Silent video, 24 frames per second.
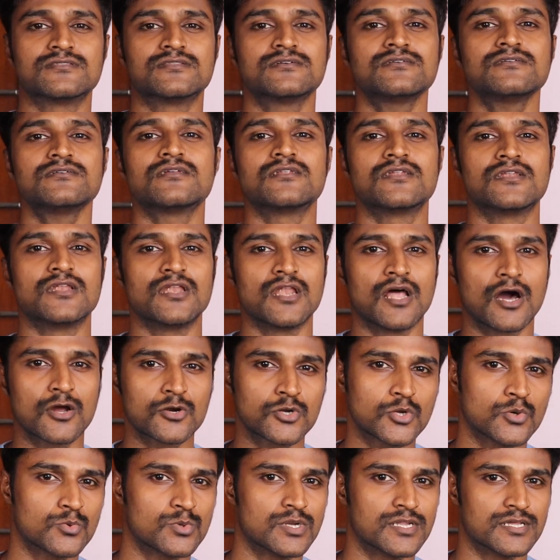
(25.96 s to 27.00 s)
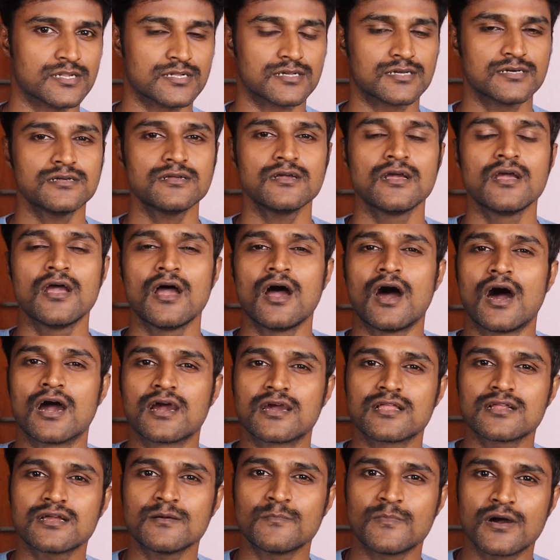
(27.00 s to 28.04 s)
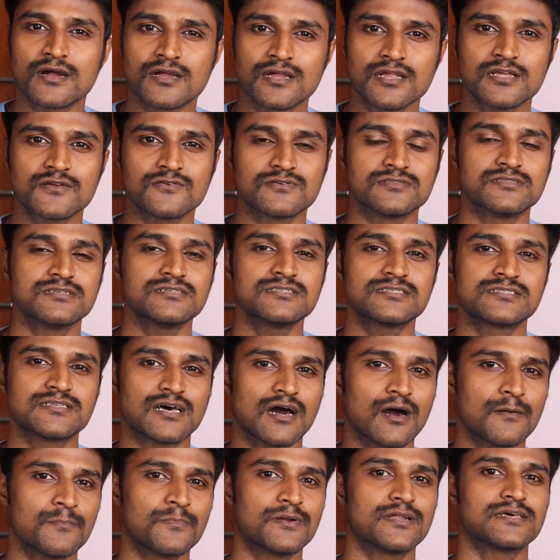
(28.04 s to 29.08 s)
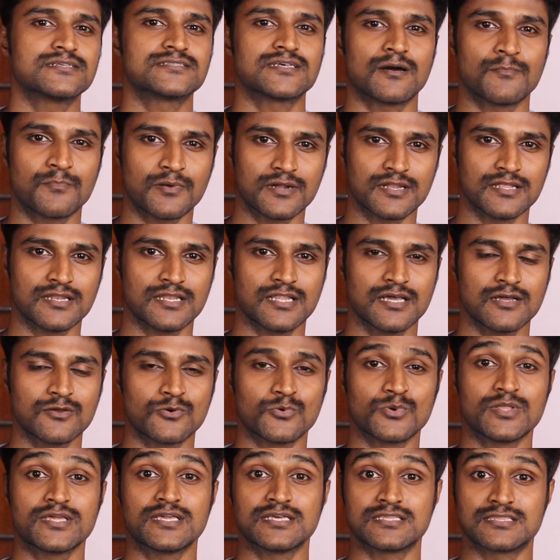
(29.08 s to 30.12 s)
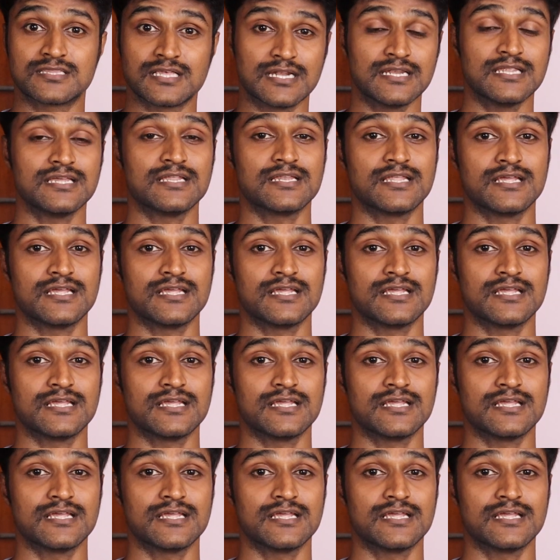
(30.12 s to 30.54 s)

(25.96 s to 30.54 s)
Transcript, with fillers: வந்து லாக்டவுனில் இருக்குது அங்கே இருக்க மக்களுக்கு வந்து சாப்பிட சாப்பாடு இல்லை குடிக்க தண்ணி